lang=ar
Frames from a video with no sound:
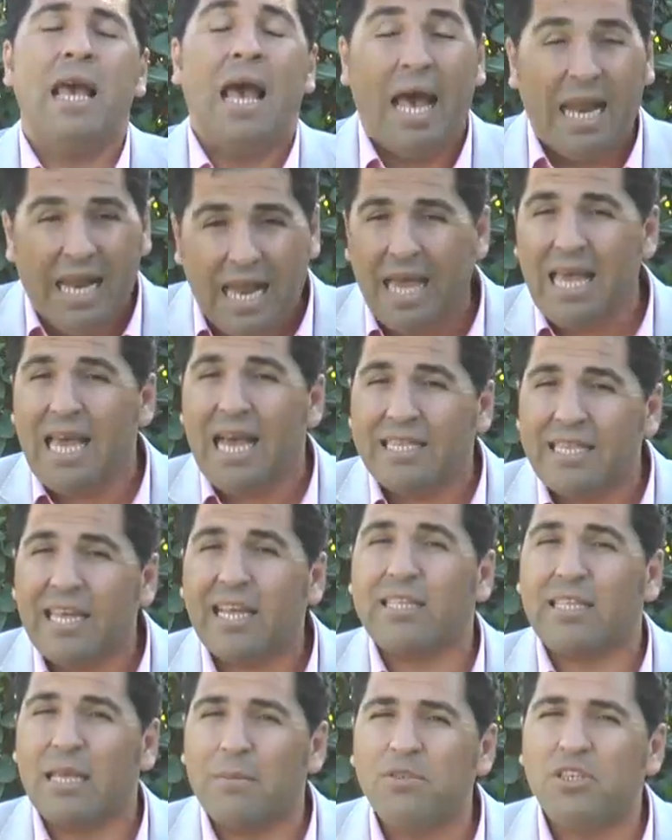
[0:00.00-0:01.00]
هل حياتك
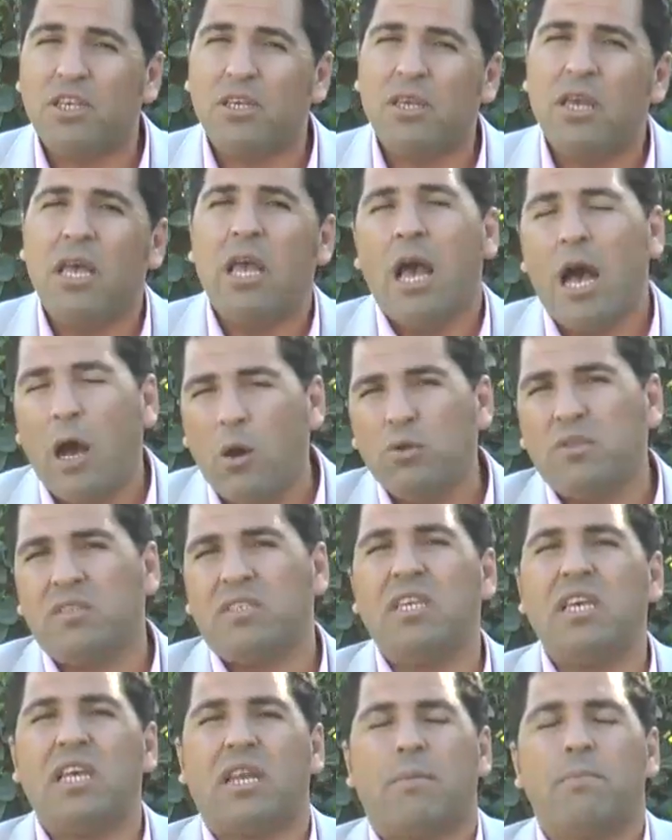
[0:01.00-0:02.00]
تمشي او
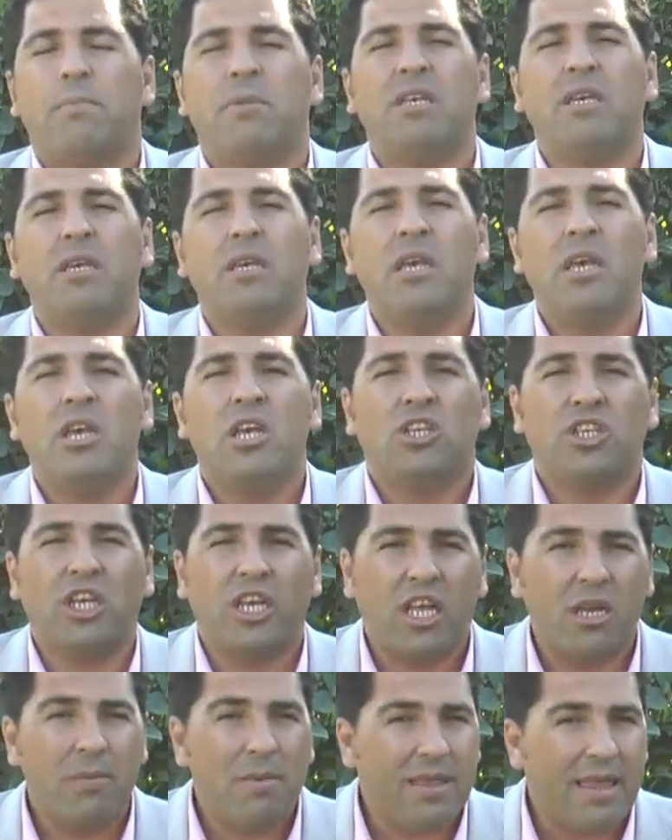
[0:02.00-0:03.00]
تسير
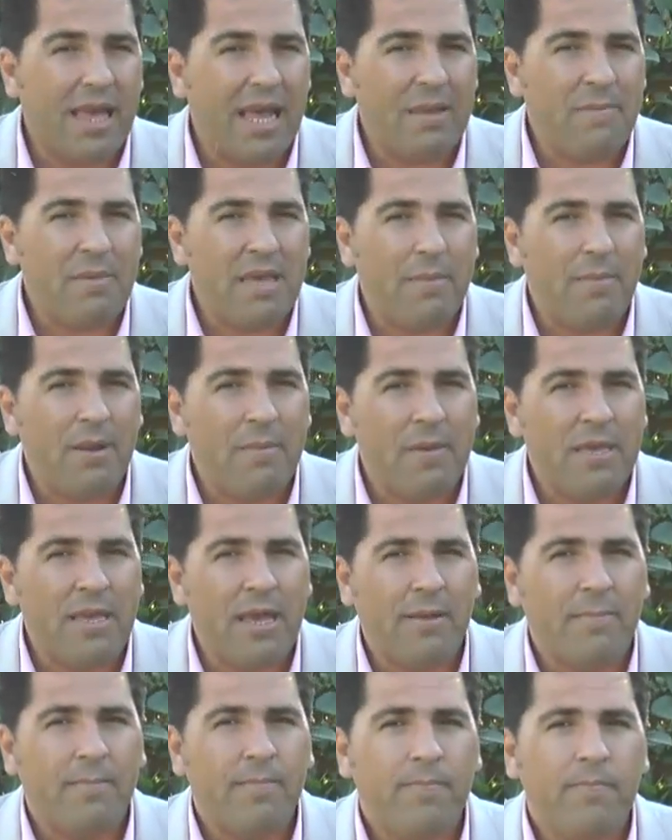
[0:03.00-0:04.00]
بشكل
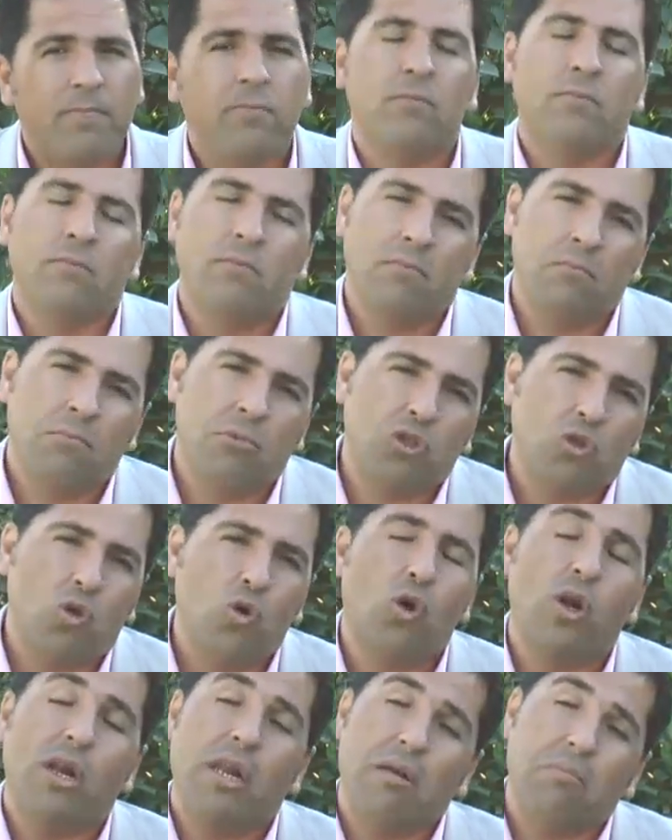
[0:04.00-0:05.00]
مثالي 100%
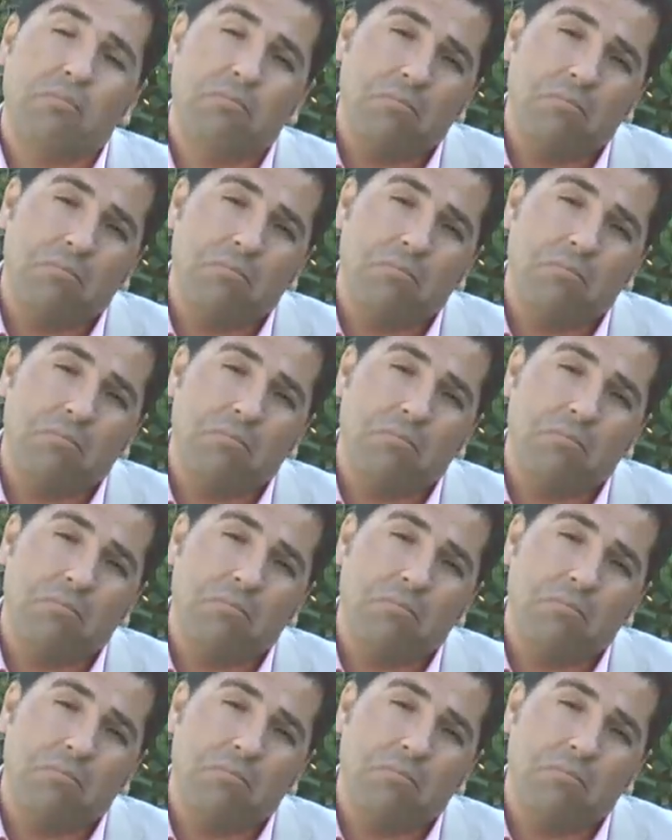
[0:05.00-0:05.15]
بتقول